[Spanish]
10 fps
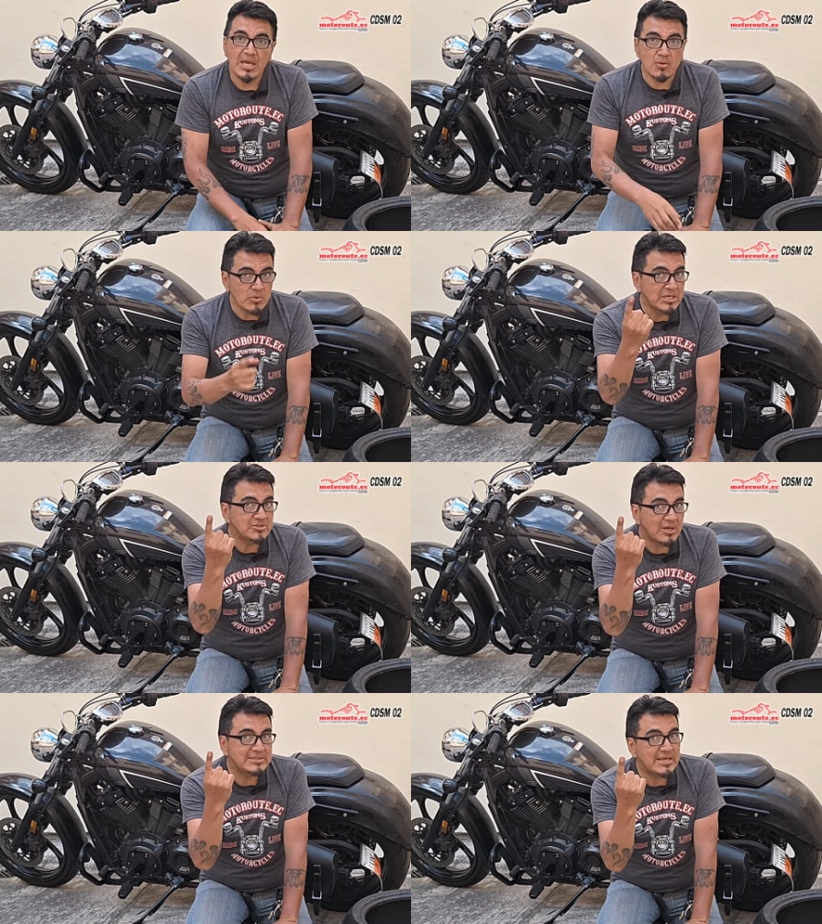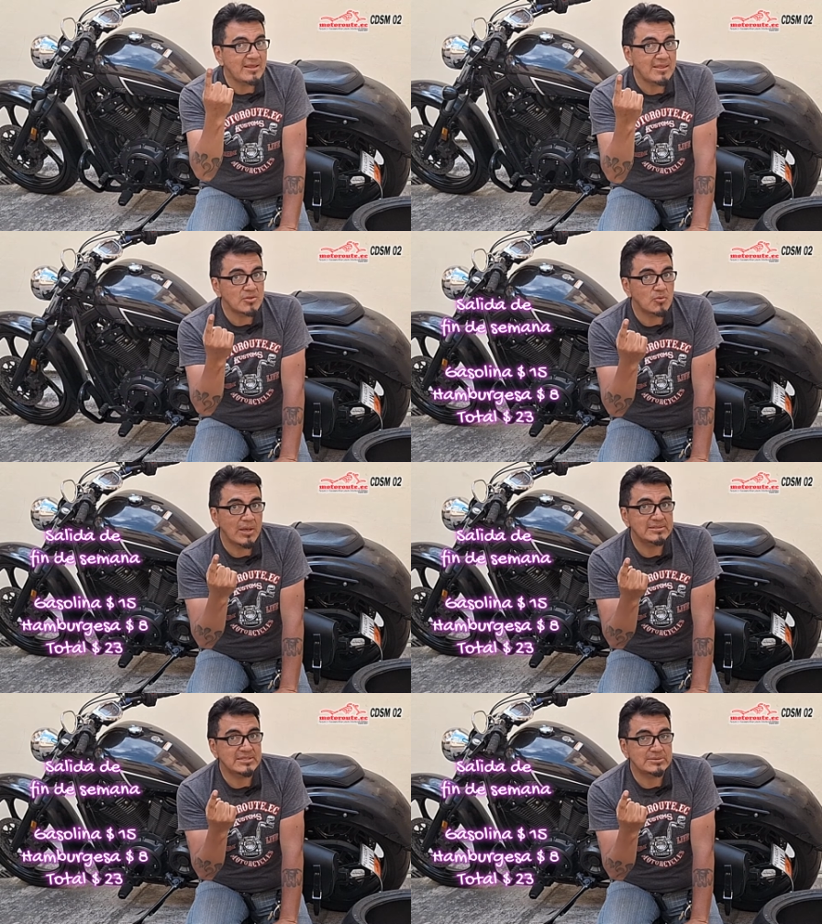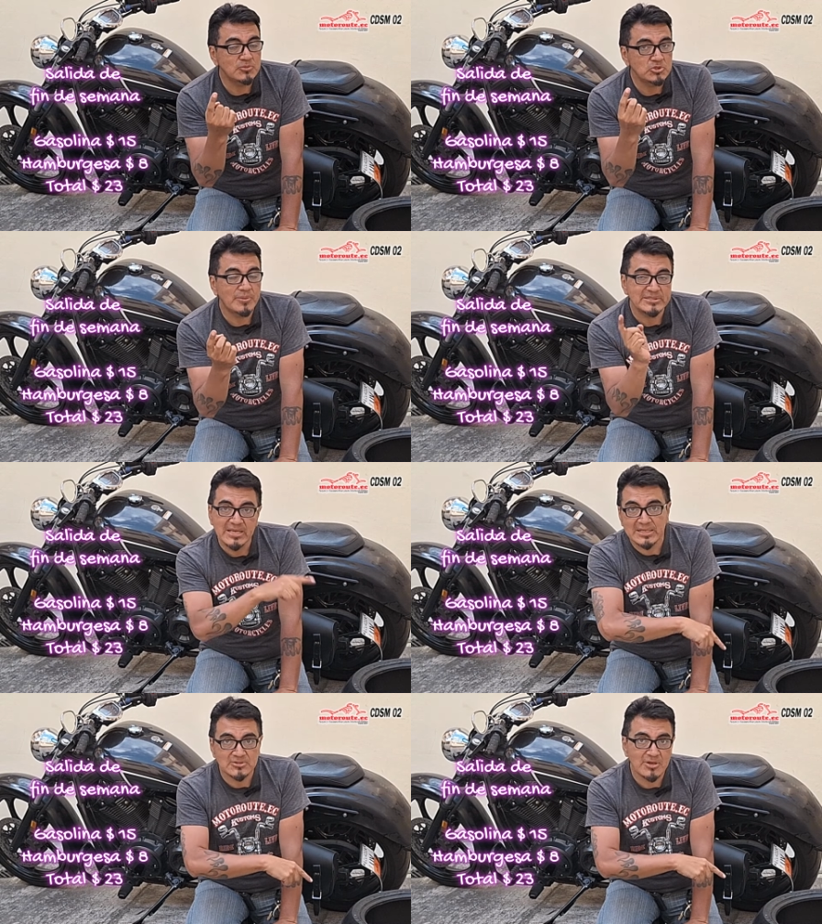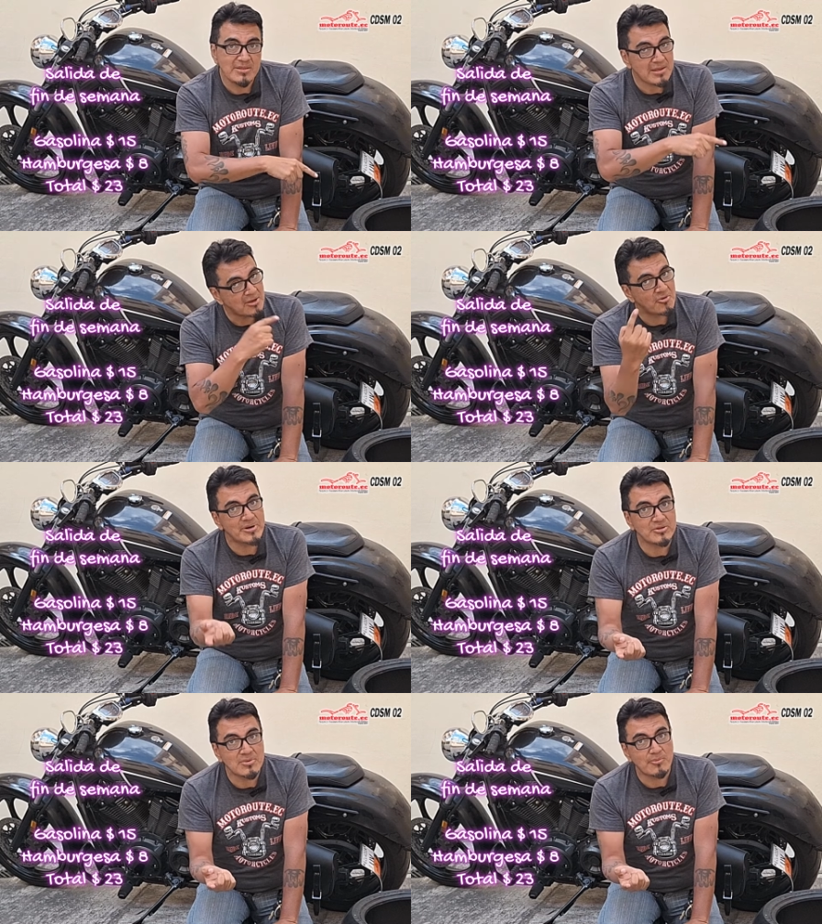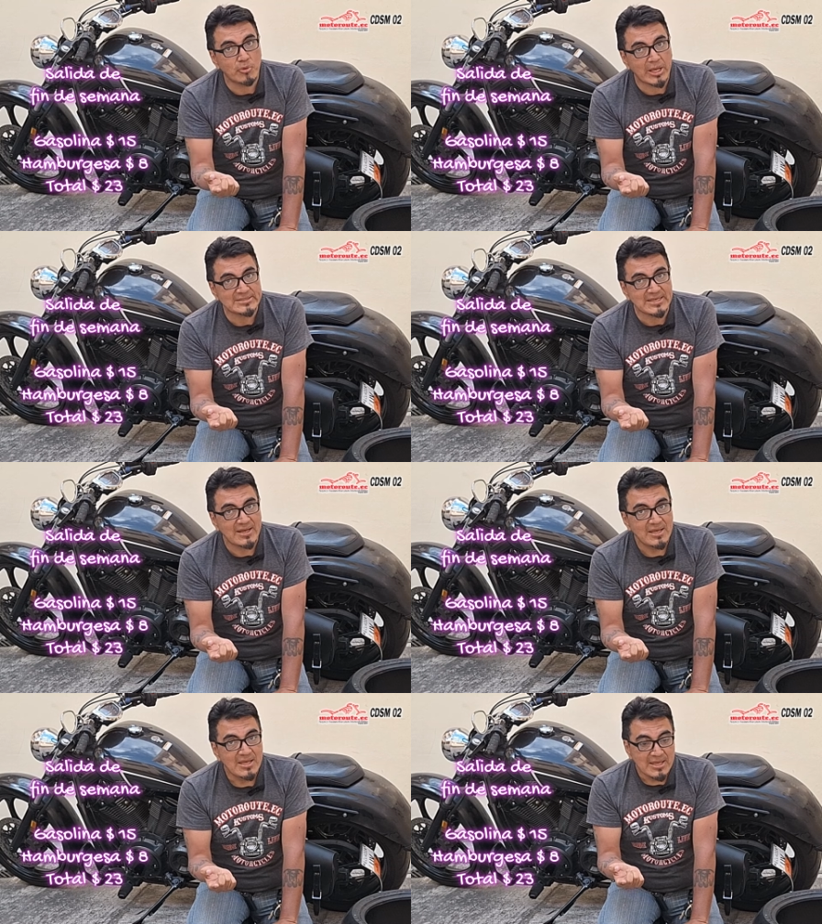En una sola salida tú gastas mucho más en gasolina y en comerte una hamburguesa